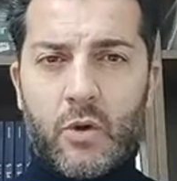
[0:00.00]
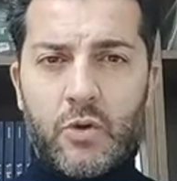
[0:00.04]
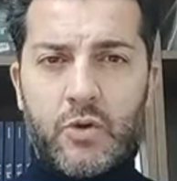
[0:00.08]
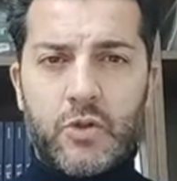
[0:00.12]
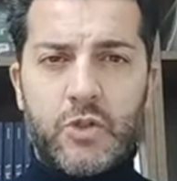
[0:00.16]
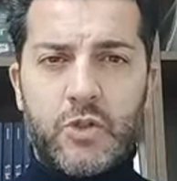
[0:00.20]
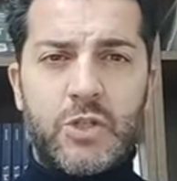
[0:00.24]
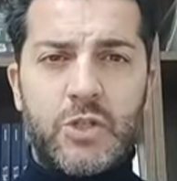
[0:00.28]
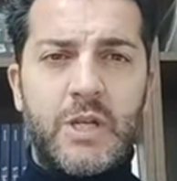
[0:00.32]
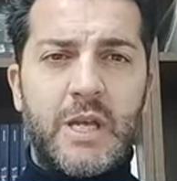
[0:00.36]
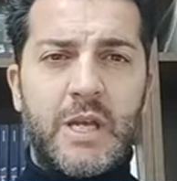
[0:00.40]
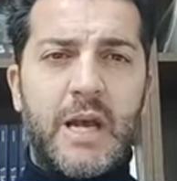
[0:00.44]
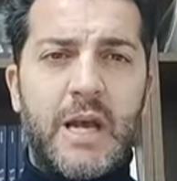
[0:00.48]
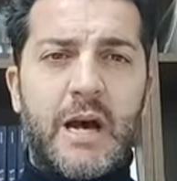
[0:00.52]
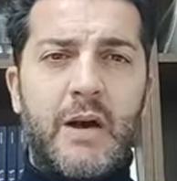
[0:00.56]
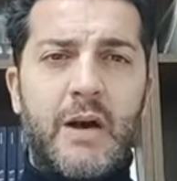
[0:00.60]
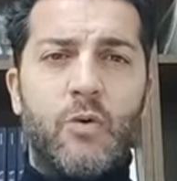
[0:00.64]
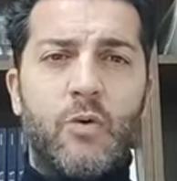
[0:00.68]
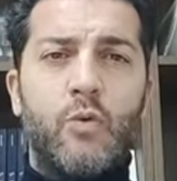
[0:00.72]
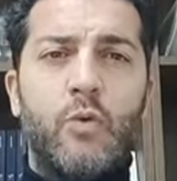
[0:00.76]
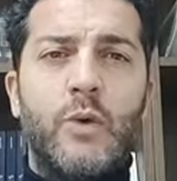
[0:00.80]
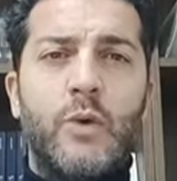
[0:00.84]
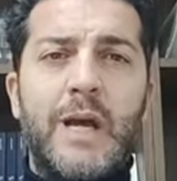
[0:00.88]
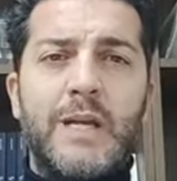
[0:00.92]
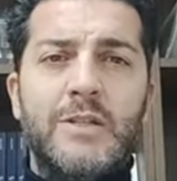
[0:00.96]

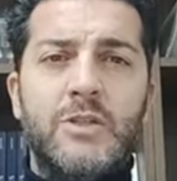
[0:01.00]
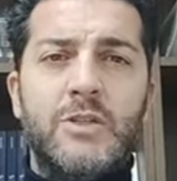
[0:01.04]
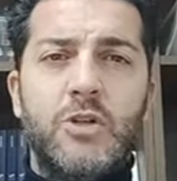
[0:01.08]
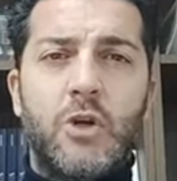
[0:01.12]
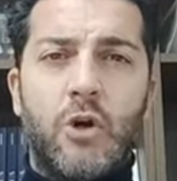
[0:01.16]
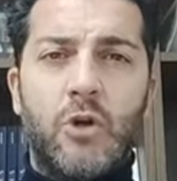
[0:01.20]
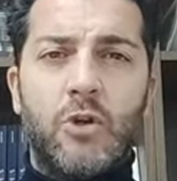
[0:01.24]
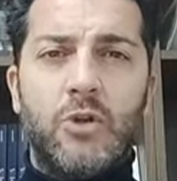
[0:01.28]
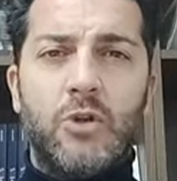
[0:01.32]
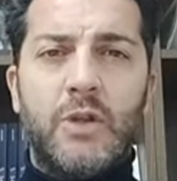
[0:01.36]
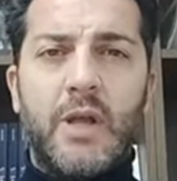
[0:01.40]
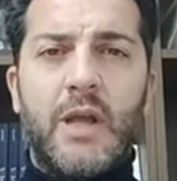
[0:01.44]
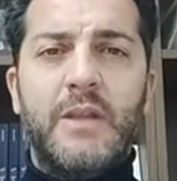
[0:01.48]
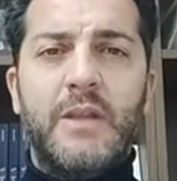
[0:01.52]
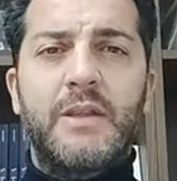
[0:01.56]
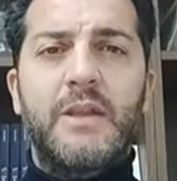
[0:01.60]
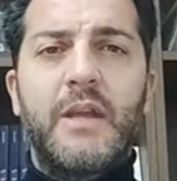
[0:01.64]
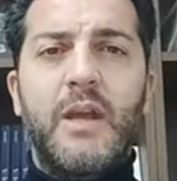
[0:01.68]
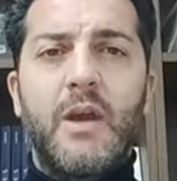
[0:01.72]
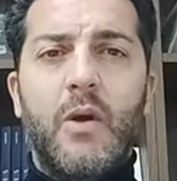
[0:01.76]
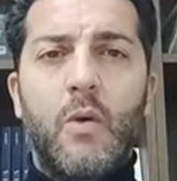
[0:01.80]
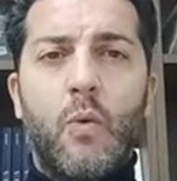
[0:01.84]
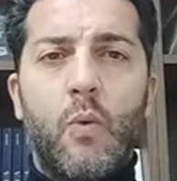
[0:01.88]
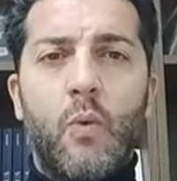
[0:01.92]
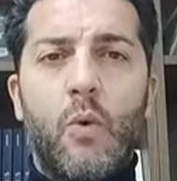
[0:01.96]
ossia una sorta
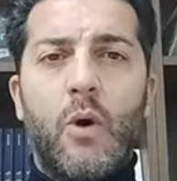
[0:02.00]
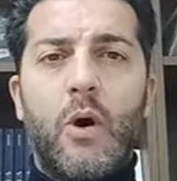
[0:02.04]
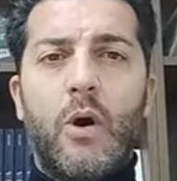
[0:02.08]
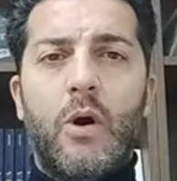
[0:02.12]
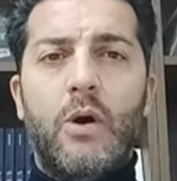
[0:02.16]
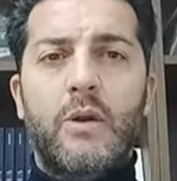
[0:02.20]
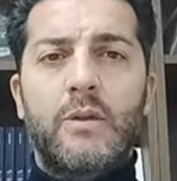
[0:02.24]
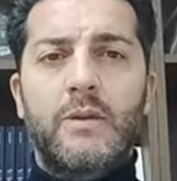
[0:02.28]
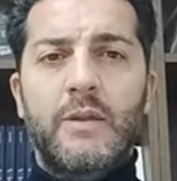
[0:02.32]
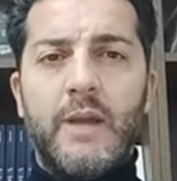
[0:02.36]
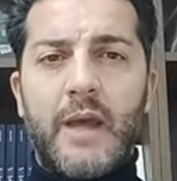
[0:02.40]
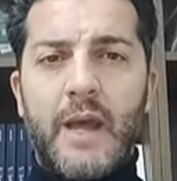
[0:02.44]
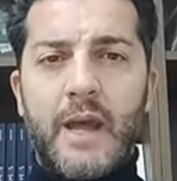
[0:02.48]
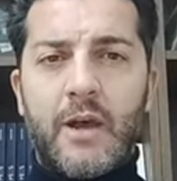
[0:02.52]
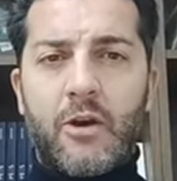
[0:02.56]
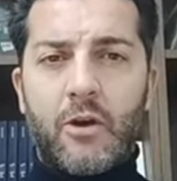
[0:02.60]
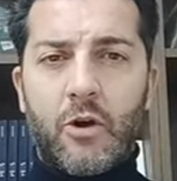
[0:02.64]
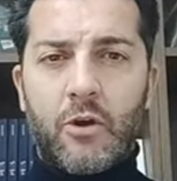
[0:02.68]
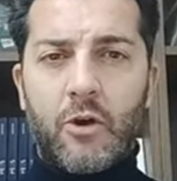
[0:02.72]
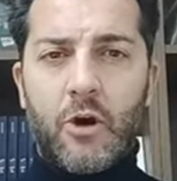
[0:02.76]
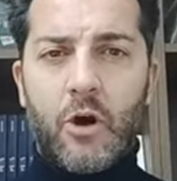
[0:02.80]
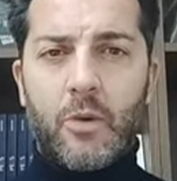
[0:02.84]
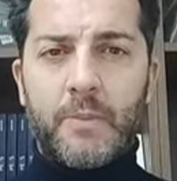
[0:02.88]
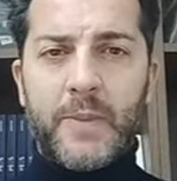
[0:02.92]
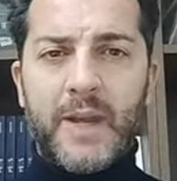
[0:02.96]
di World
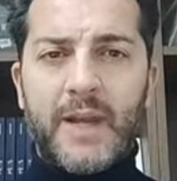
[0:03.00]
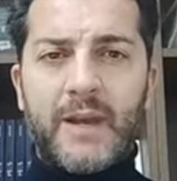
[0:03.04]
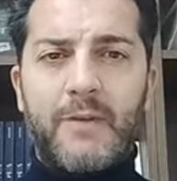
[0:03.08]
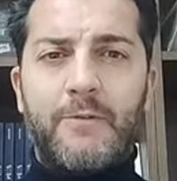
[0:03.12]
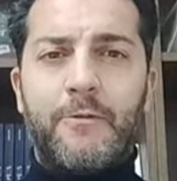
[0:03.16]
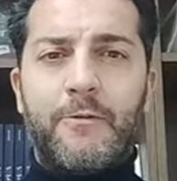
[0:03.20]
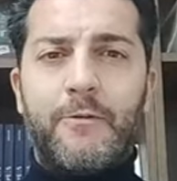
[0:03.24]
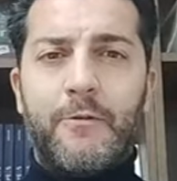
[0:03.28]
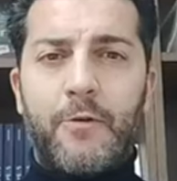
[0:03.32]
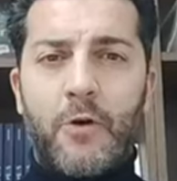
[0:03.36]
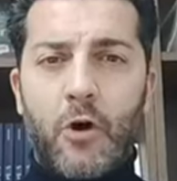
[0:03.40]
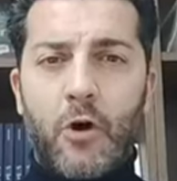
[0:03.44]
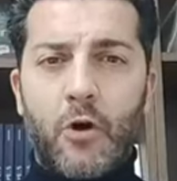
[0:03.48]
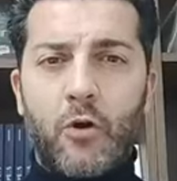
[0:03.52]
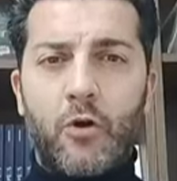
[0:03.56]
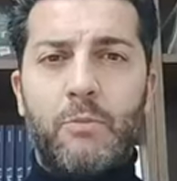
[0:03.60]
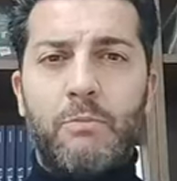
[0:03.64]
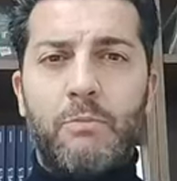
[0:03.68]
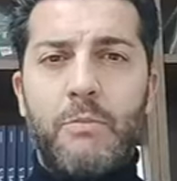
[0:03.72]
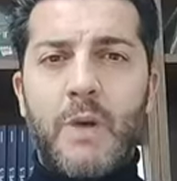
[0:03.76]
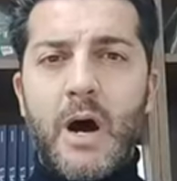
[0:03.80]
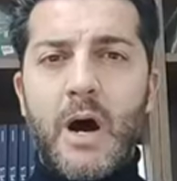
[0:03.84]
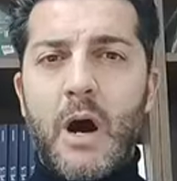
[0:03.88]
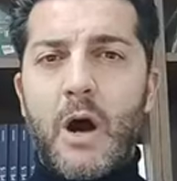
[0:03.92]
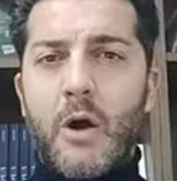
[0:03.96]
Economic
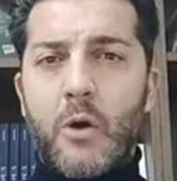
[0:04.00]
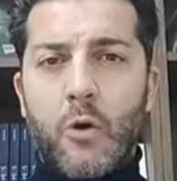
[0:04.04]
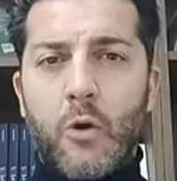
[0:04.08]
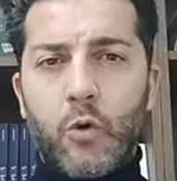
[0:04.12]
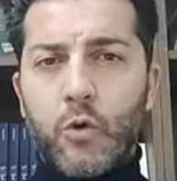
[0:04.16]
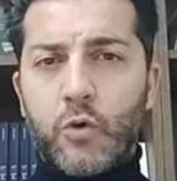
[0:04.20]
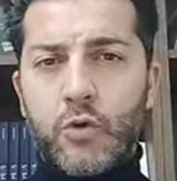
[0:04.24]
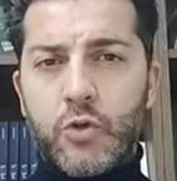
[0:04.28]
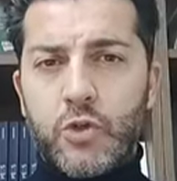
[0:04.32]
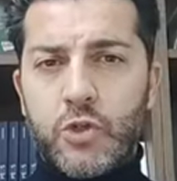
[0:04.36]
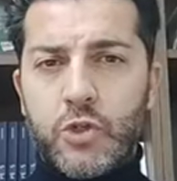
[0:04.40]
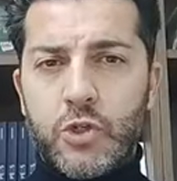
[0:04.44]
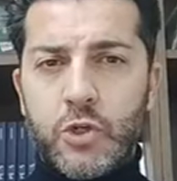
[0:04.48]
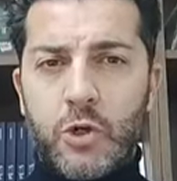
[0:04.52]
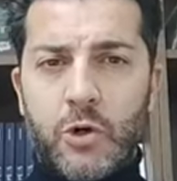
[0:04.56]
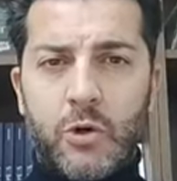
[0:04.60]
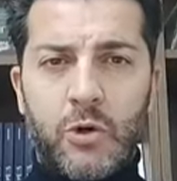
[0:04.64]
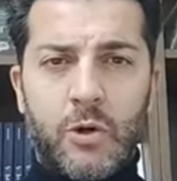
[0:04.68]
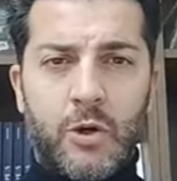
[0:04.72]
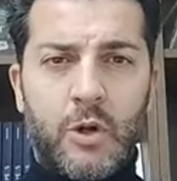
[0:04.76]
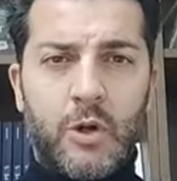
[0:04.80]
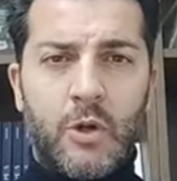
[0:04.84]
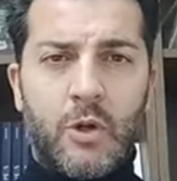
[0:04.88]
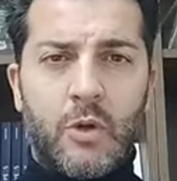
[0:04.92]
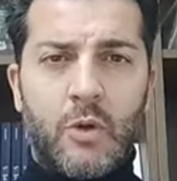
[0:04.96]
Forum
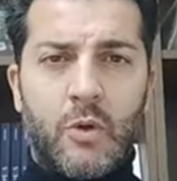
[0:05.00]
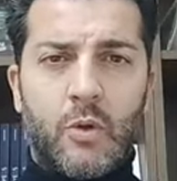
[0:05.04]
russo,